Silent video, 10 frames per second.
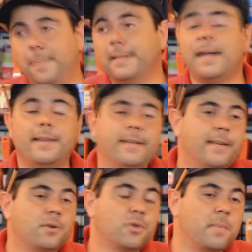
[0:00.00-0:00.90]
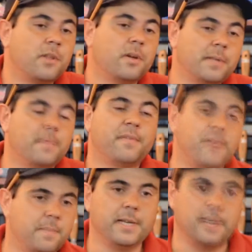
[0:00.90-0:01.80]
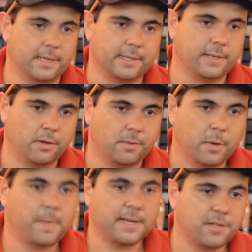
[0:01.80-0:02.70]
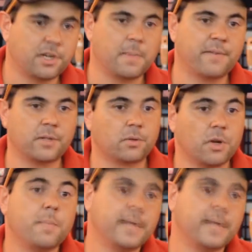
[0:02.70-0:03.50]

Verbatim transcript: padaria é o sobrenome da minha família, entendeu? Meu pai se chamava Antônio